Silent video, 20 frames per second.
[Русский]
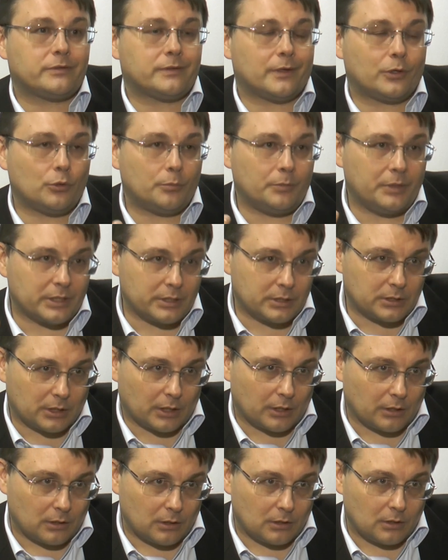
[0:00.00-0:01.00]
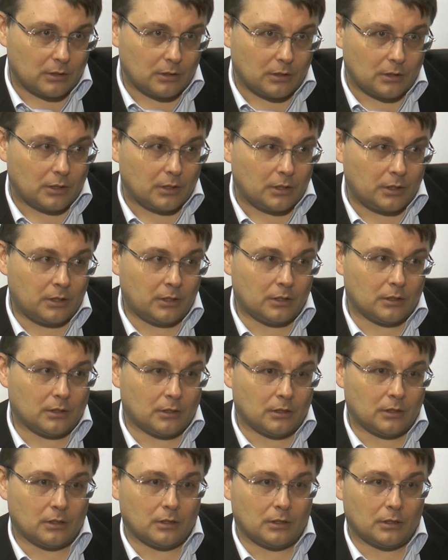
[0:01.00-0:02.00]
в свое место и э,
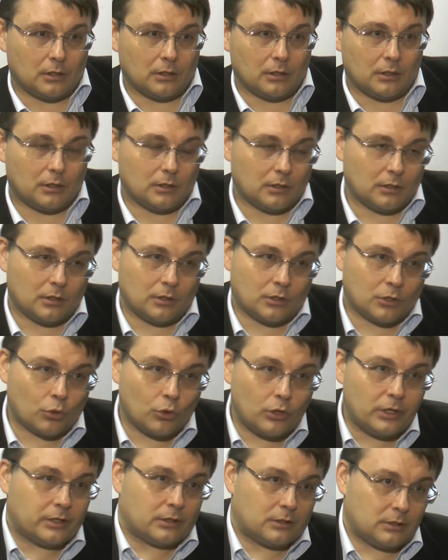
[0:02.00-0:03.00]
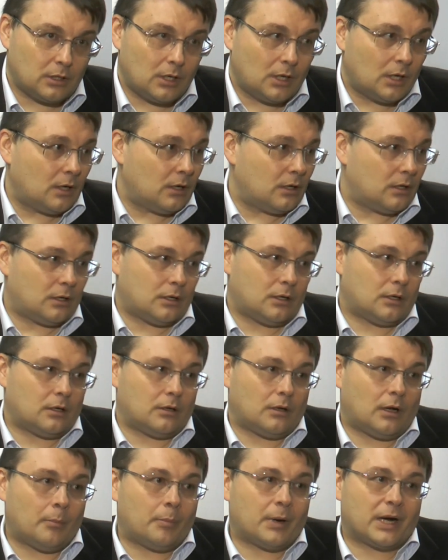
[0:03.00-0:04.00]
э роль э,
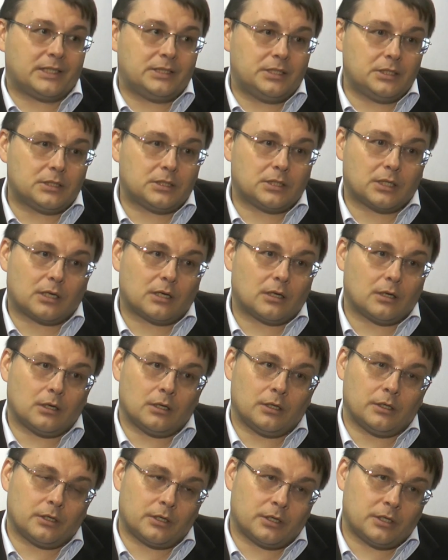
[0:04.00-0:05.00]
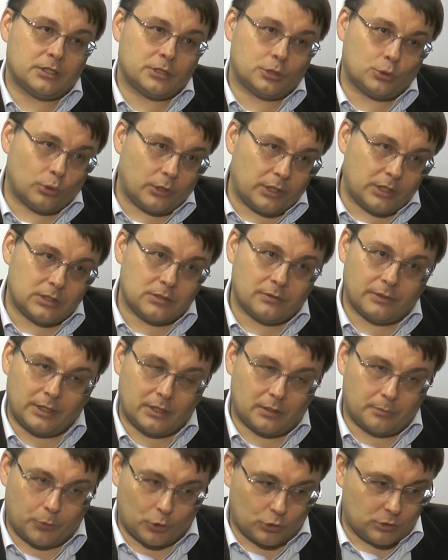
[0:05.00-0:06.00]
обратиться к, э, к истории
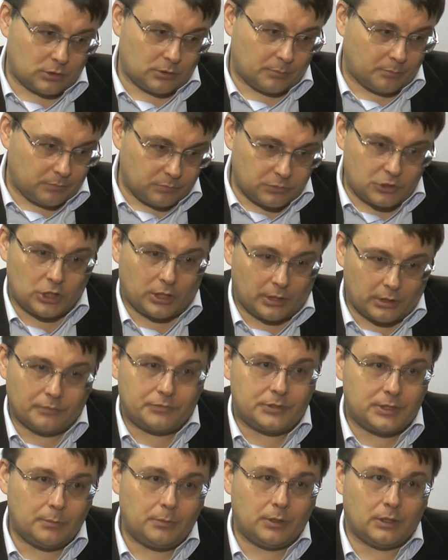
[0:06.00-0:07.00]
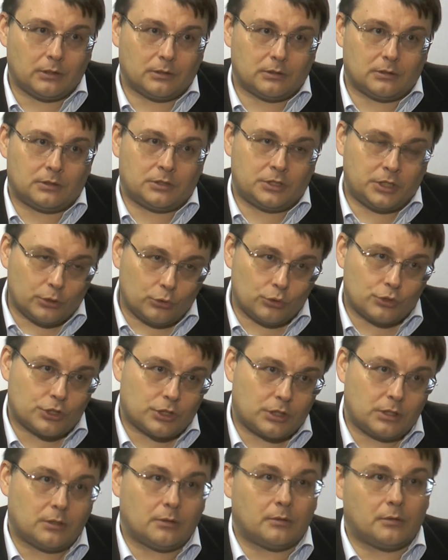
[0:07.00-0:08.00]
своих просто членов семьи,
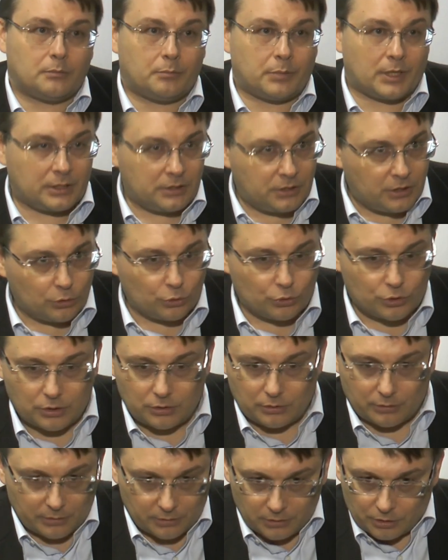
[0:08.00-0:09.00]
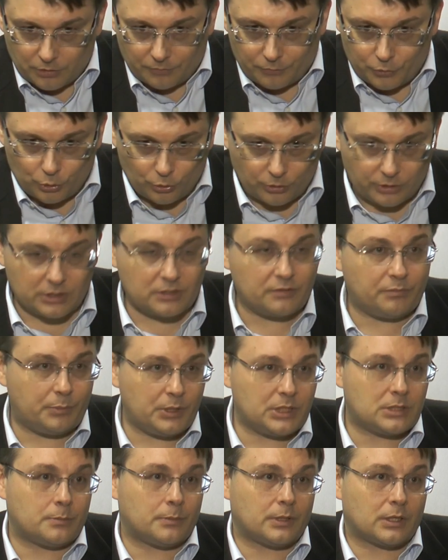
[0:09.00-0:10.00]
дедушки, прадедушки, это же все есть в
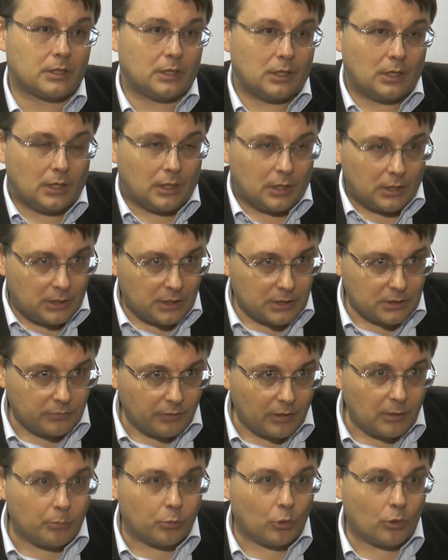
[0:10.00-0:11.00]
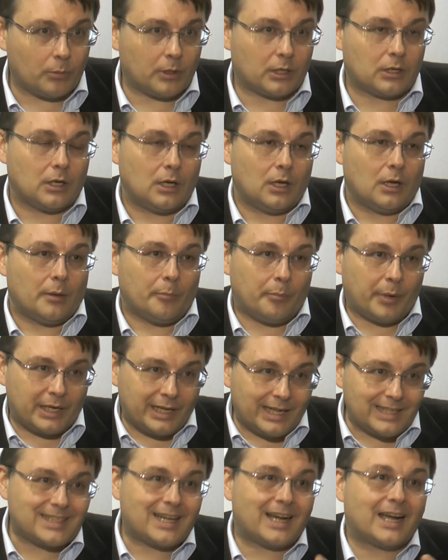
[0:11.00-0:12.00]
письмах, есть в альбомах,
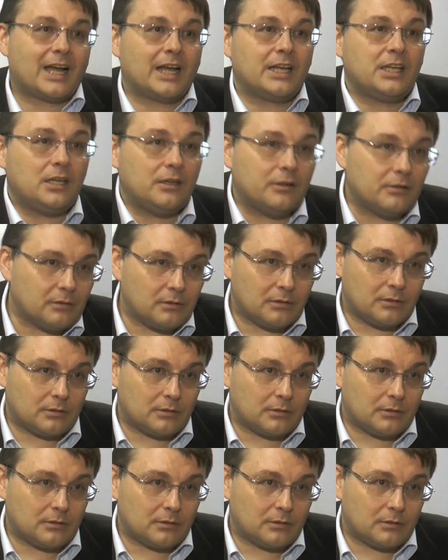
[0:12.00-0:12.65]
понять, как они